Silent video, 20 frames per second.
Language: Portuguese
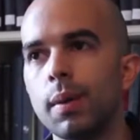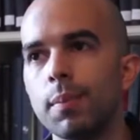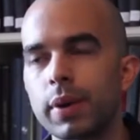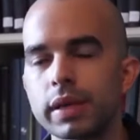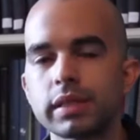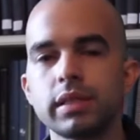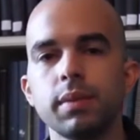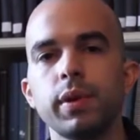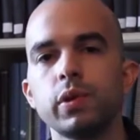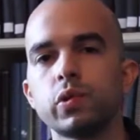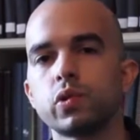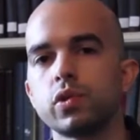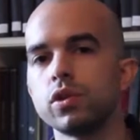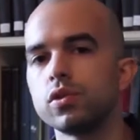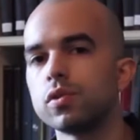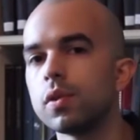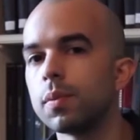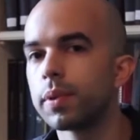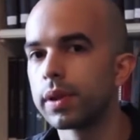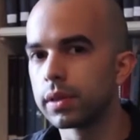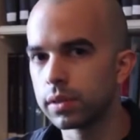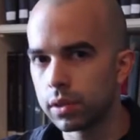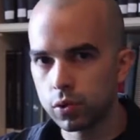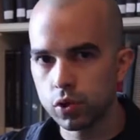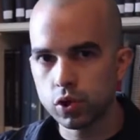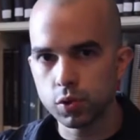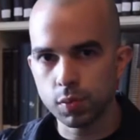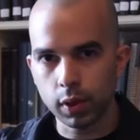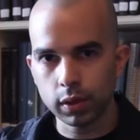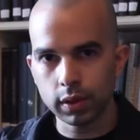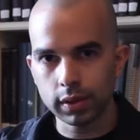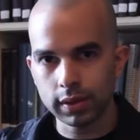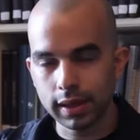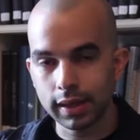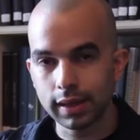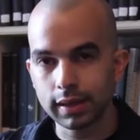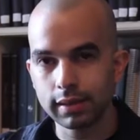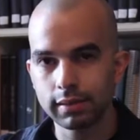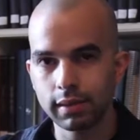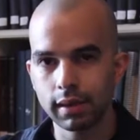para ser bem sucedido empreendedor de moda
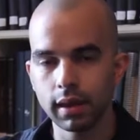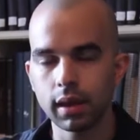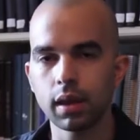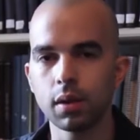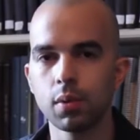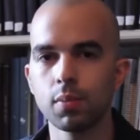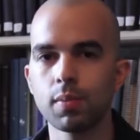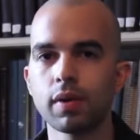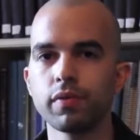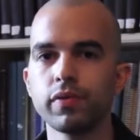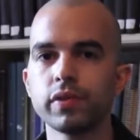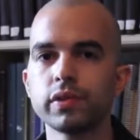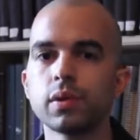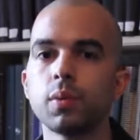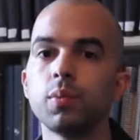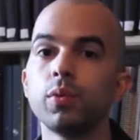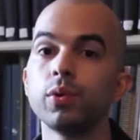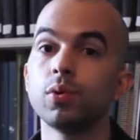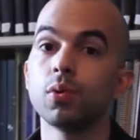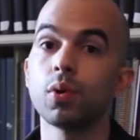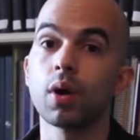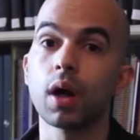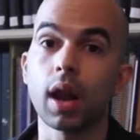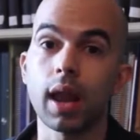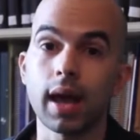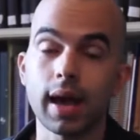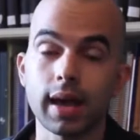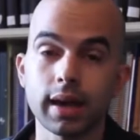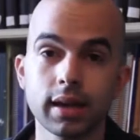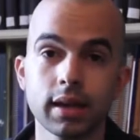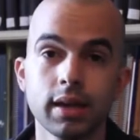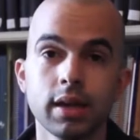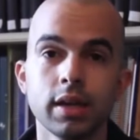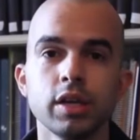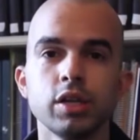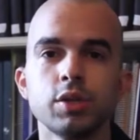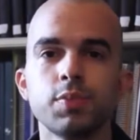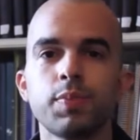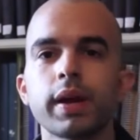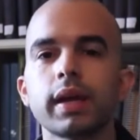tem que ter uma visão muito clara
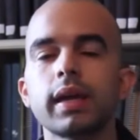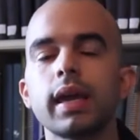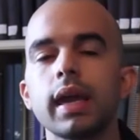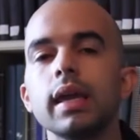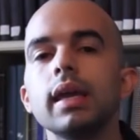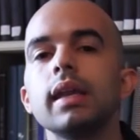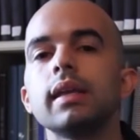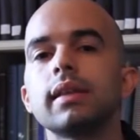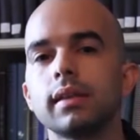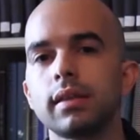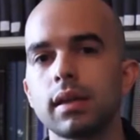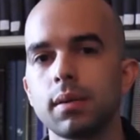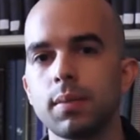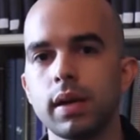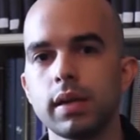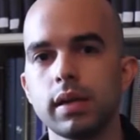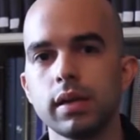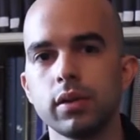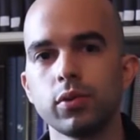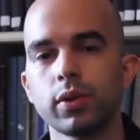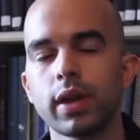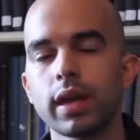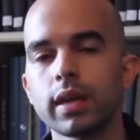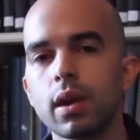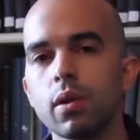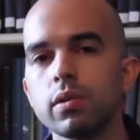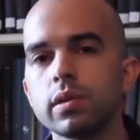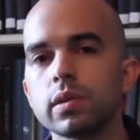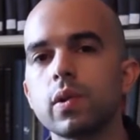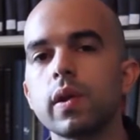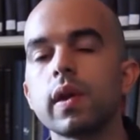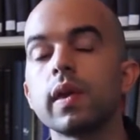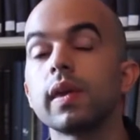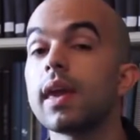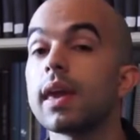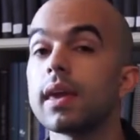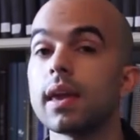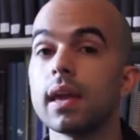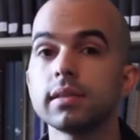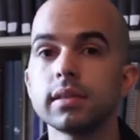para quem ele está trabalhando, quem é,
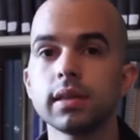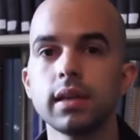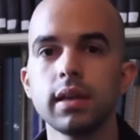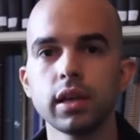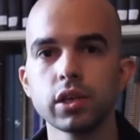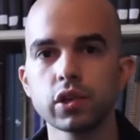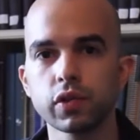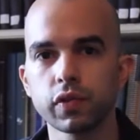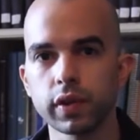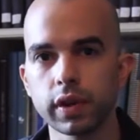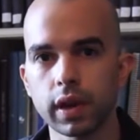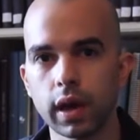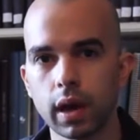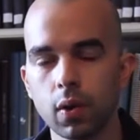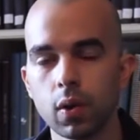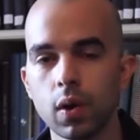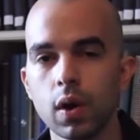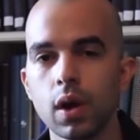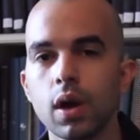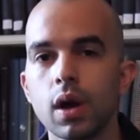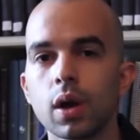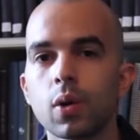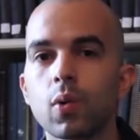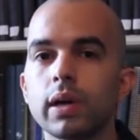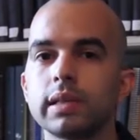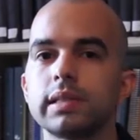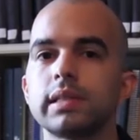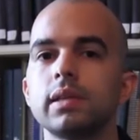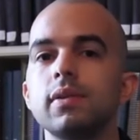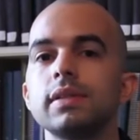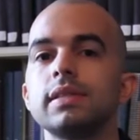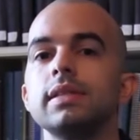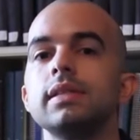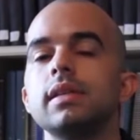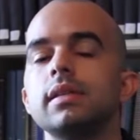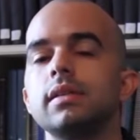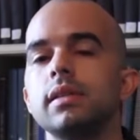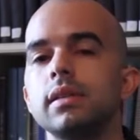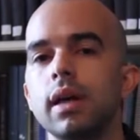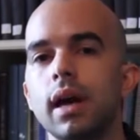quem, é esse cliente final, quais são as
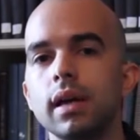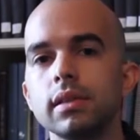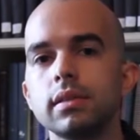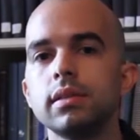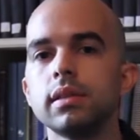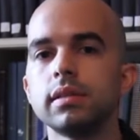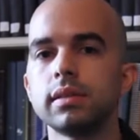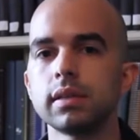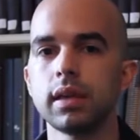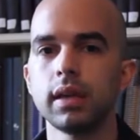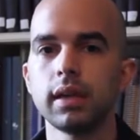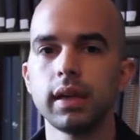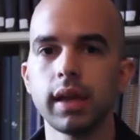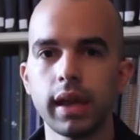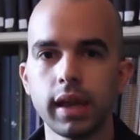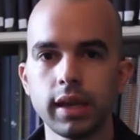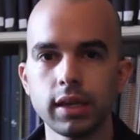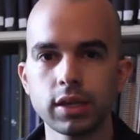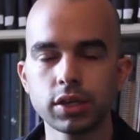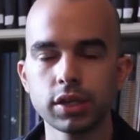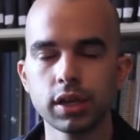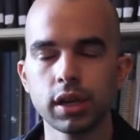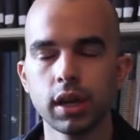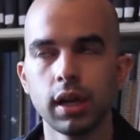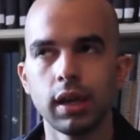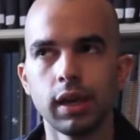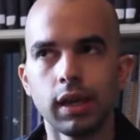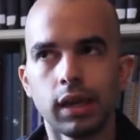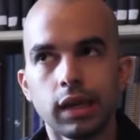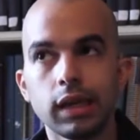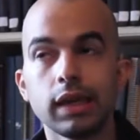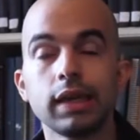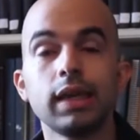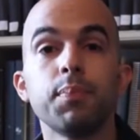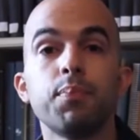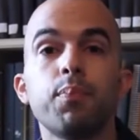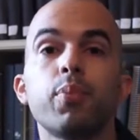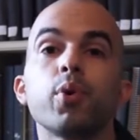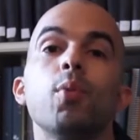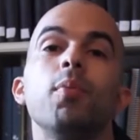necessidades desse cliente e
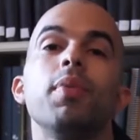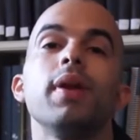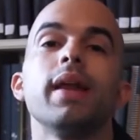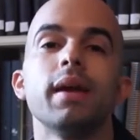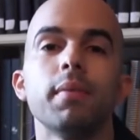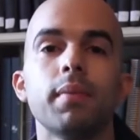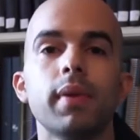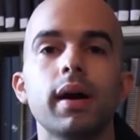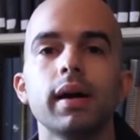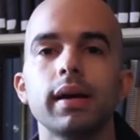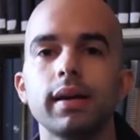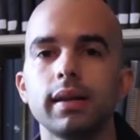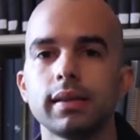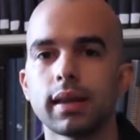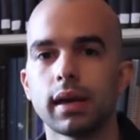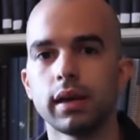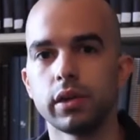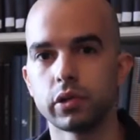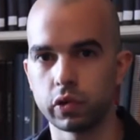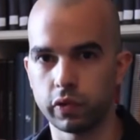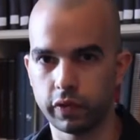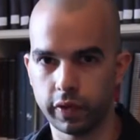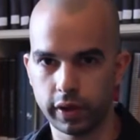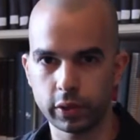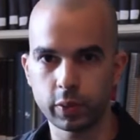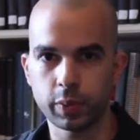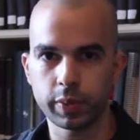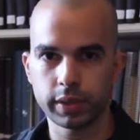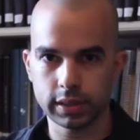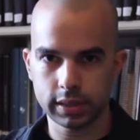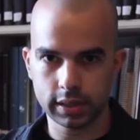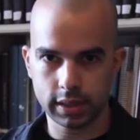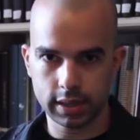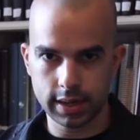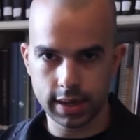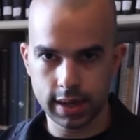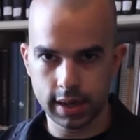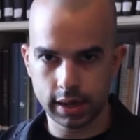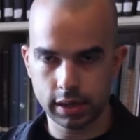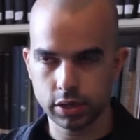que problema ele está resolvendo para esse
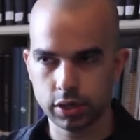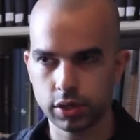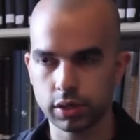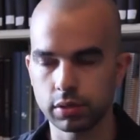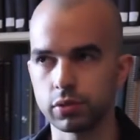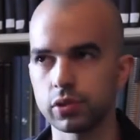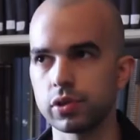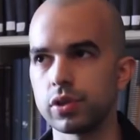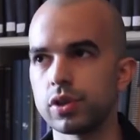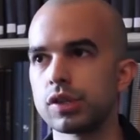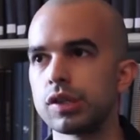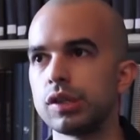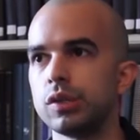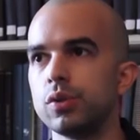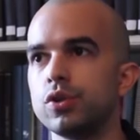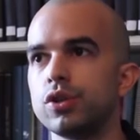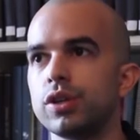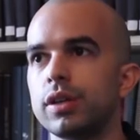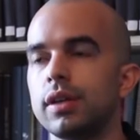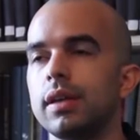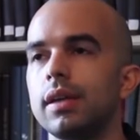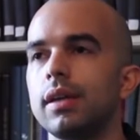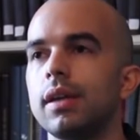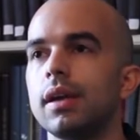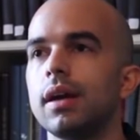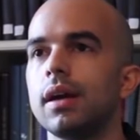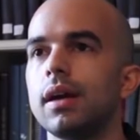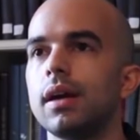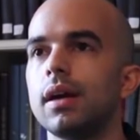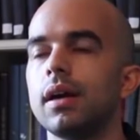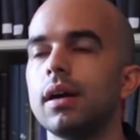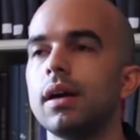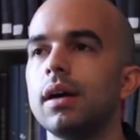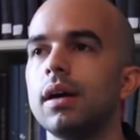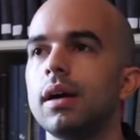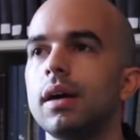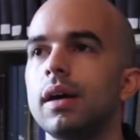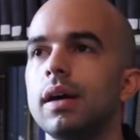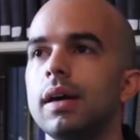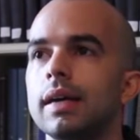cliente, no sentido de que uh,
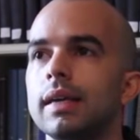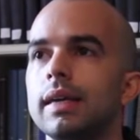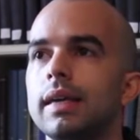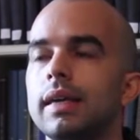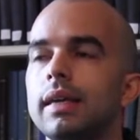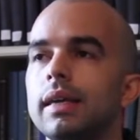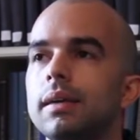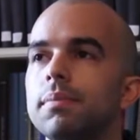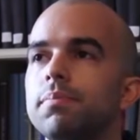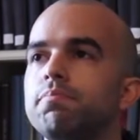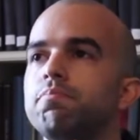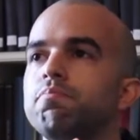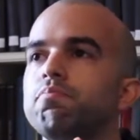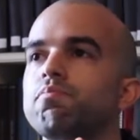que